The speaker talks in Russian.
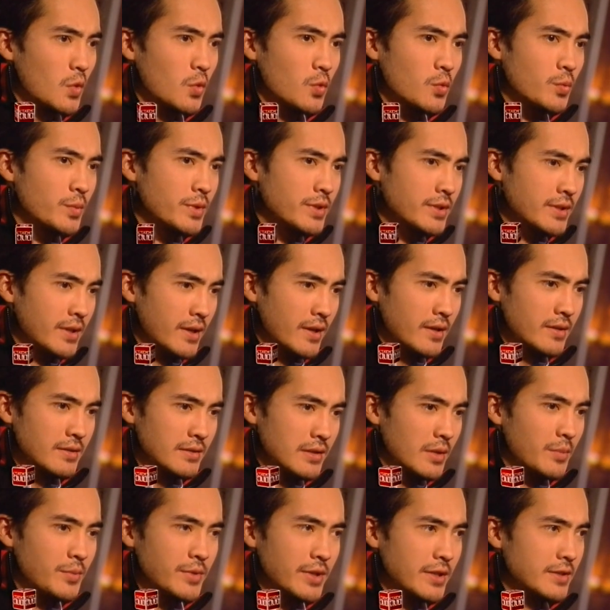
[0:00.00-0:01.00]
У меня,
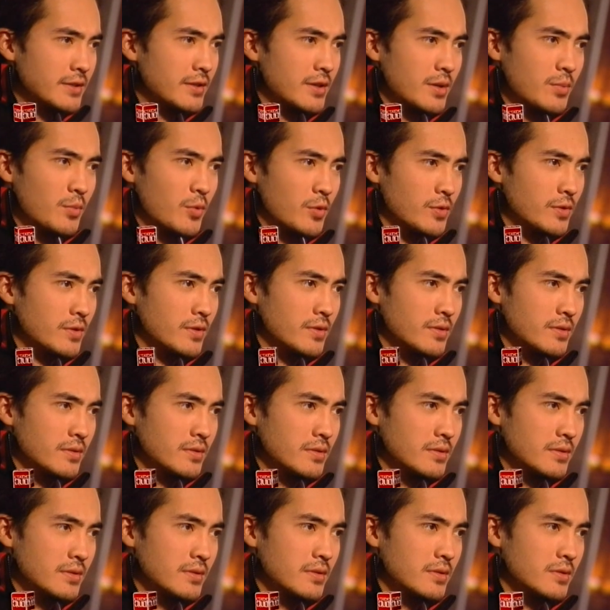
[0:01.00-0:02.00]
для меня это работа.
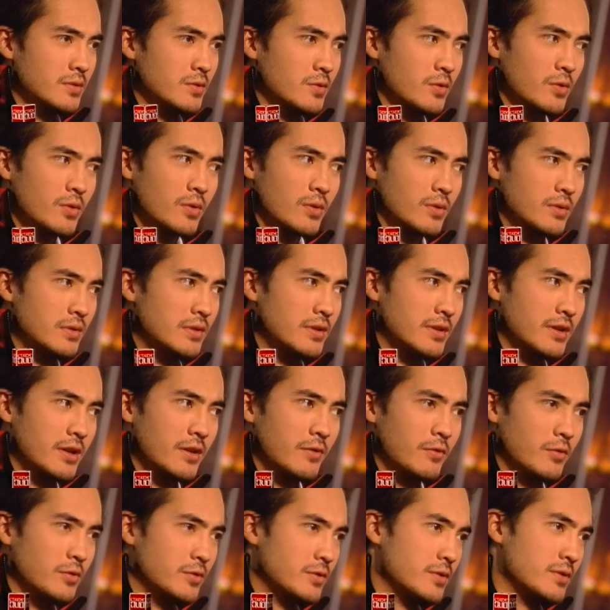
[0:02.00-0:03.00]
Но для
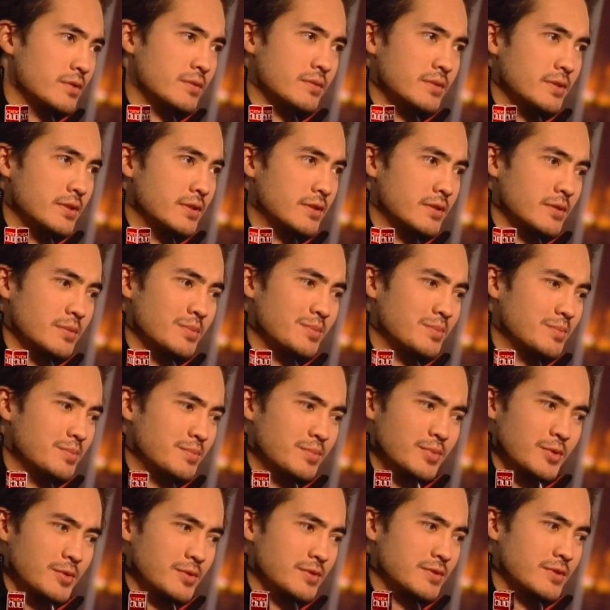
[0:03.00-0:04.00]
кого-то это
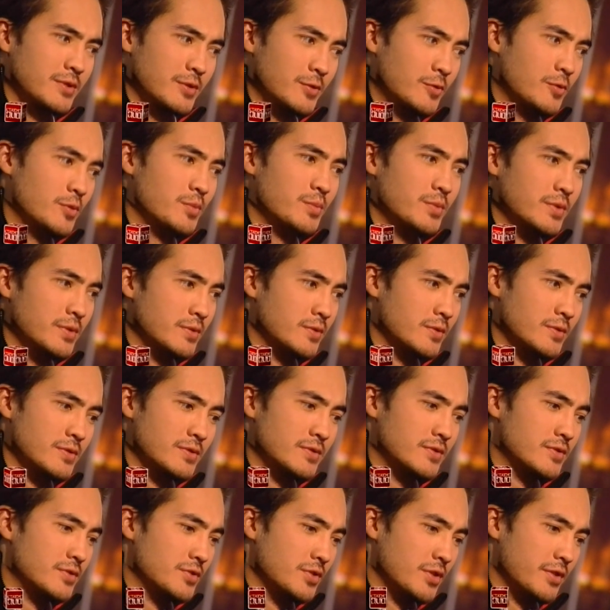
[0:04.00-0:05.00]
просто хобби, то
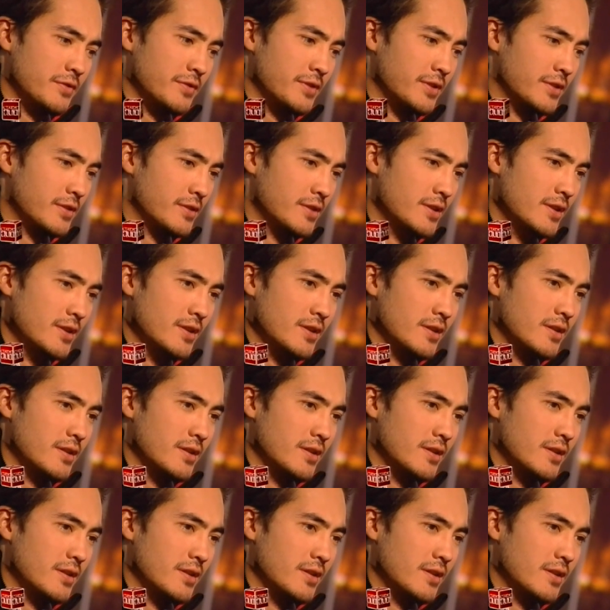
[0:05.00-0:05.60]
есть человек